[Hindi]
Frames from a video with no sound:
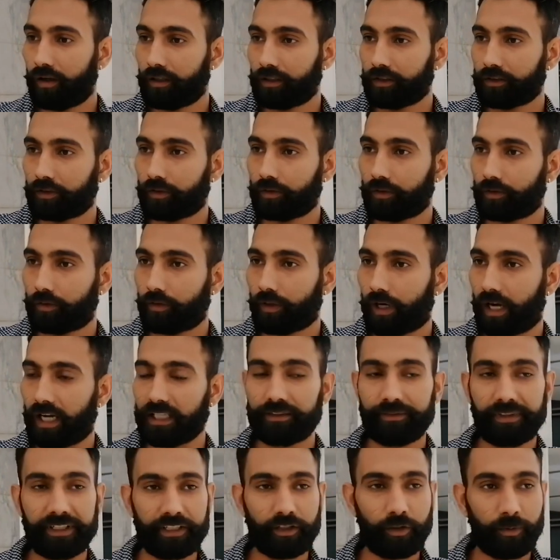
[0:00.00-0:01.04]
तो आज
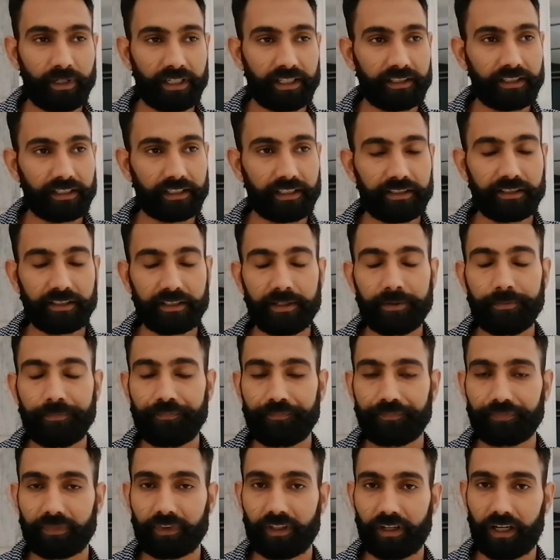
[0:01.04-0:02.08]
वीडियो मैंने देखी थी
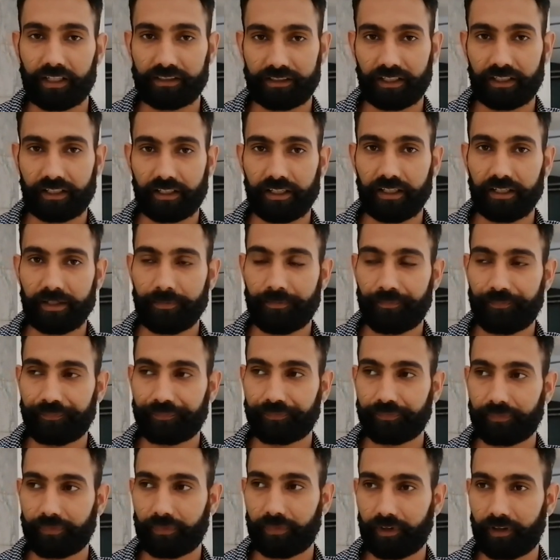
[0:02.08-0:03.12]
अजर की
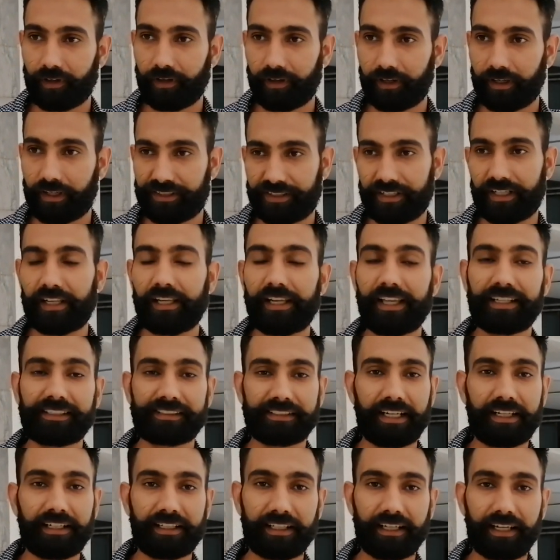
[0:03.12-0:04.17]
किसी ने लिंक
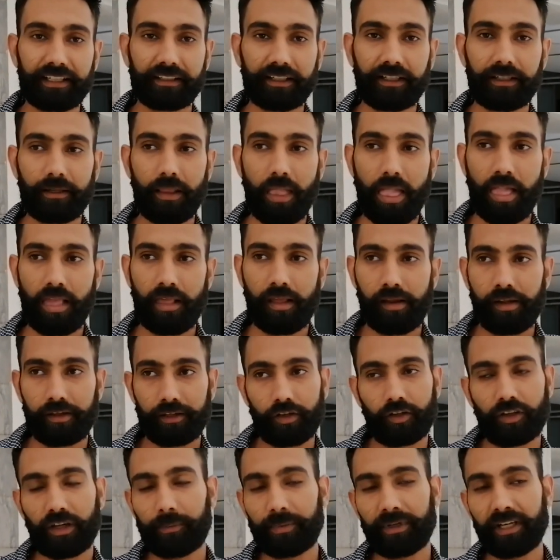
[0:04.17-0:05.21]
सेंड किया था
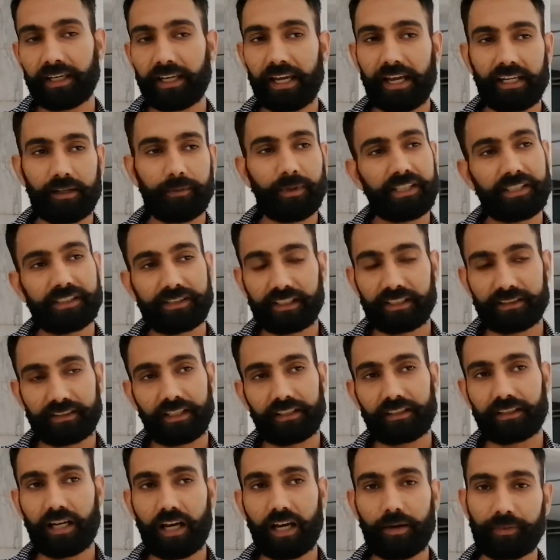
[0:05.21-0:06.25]
क्योंकि अपना क्या है ना भाई जिसके
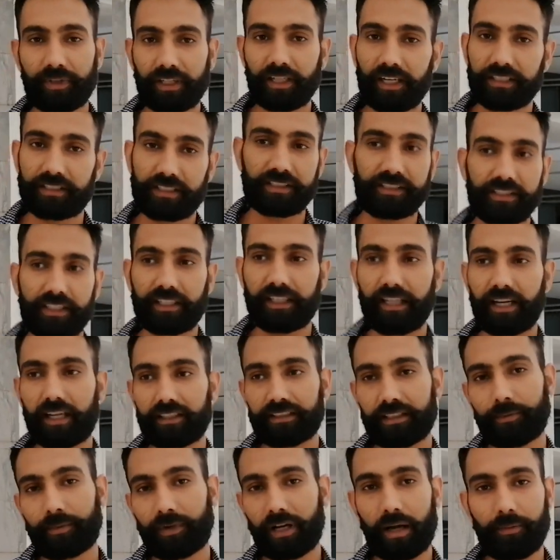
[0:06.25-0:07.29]
साथ काम किया अच्छे से किया
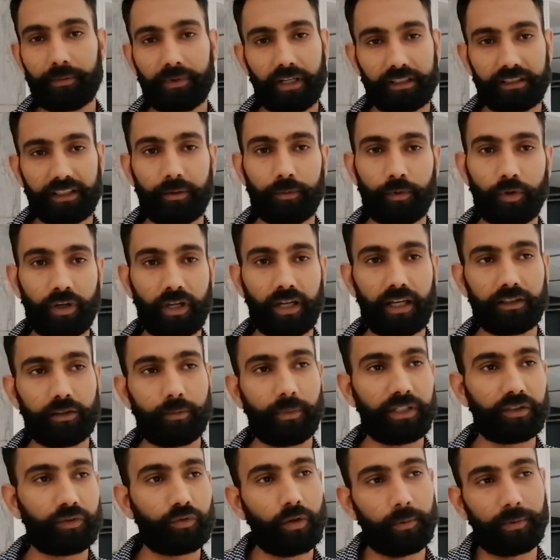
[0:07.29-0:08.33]
जब काम खत्म हो गया तो भाई
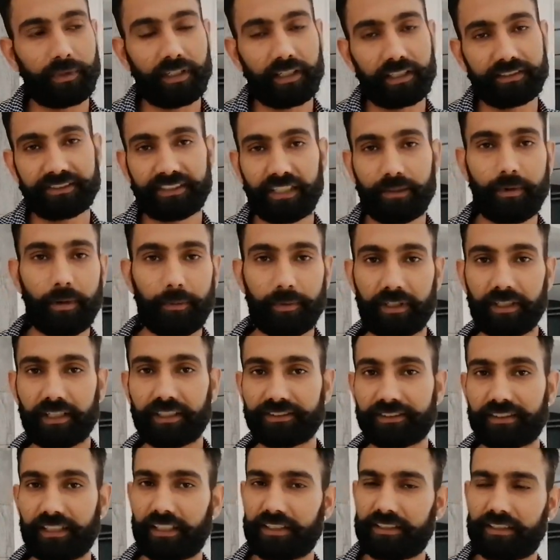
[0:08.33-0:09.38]
तू अपने रास्ते में अपने
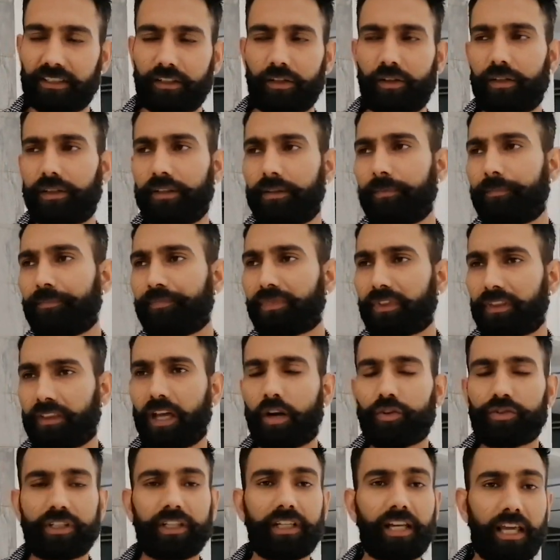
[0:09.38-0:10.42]
रास्ते किसी को ना
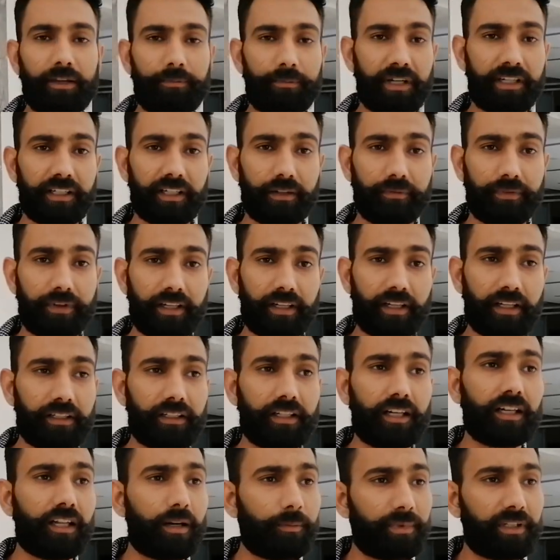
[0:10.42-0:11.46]
उसकी लाइफ में इंटरफेयर करना
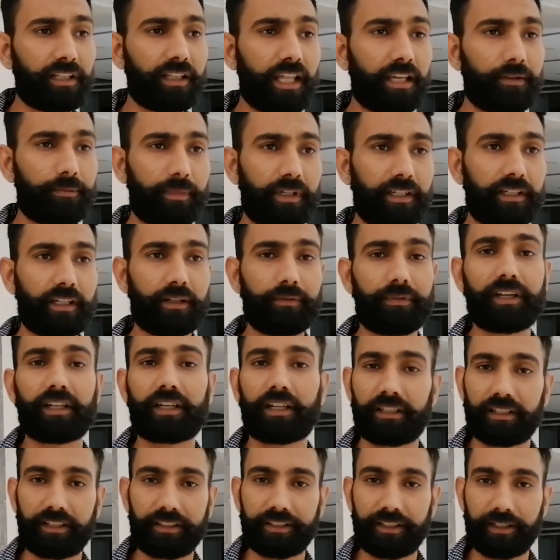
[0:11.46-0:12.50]
ना अपनी लाइफ में इंटरफेयर
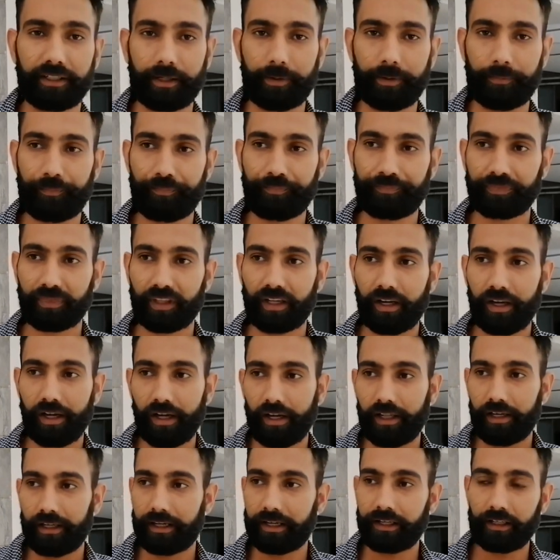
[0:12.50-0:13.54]
करने देना
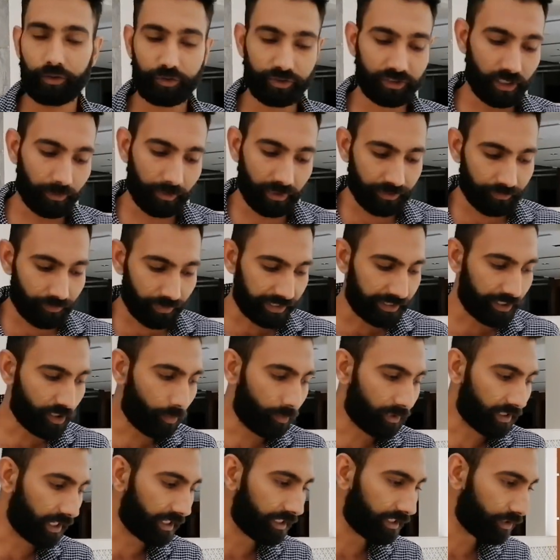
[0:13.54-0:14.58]
लेकिन उसने भाई वीडियो
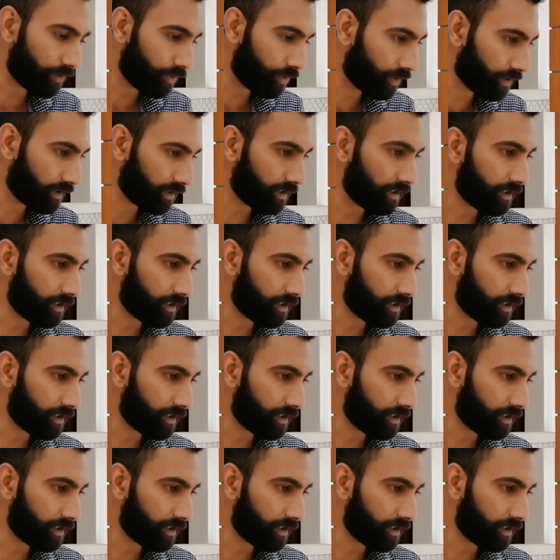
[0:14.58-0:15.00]
बनाई और